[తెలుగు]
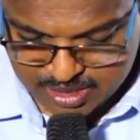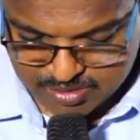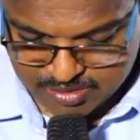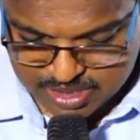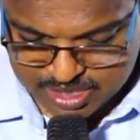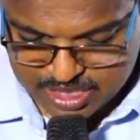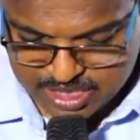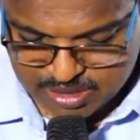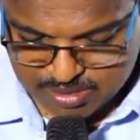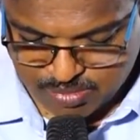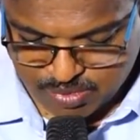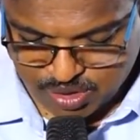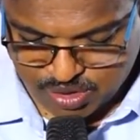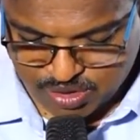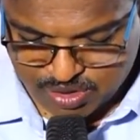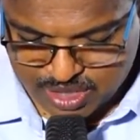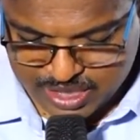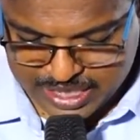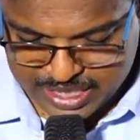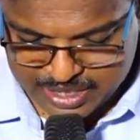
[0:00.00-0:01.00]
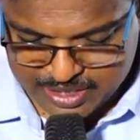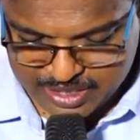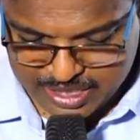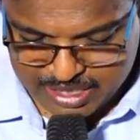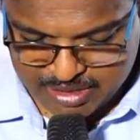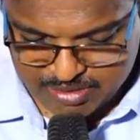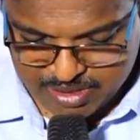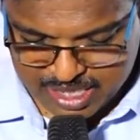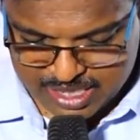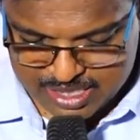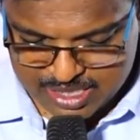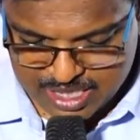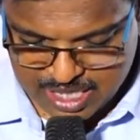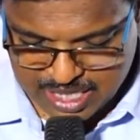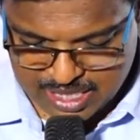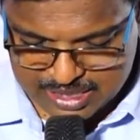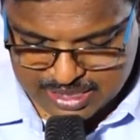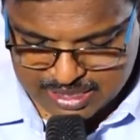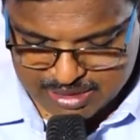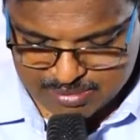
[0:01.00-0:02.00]
విషయంలో నీకు నీవే
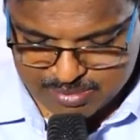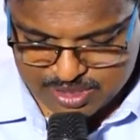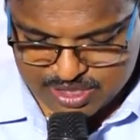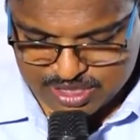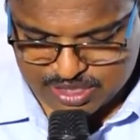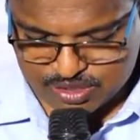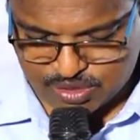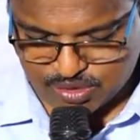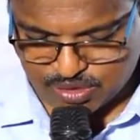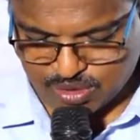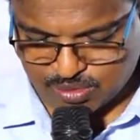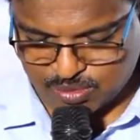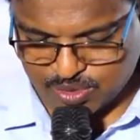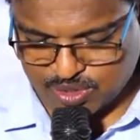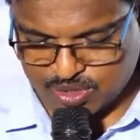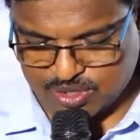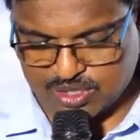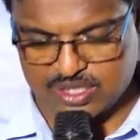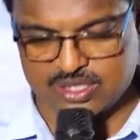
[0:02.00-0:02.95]
సాధకము చేసుకున్నాము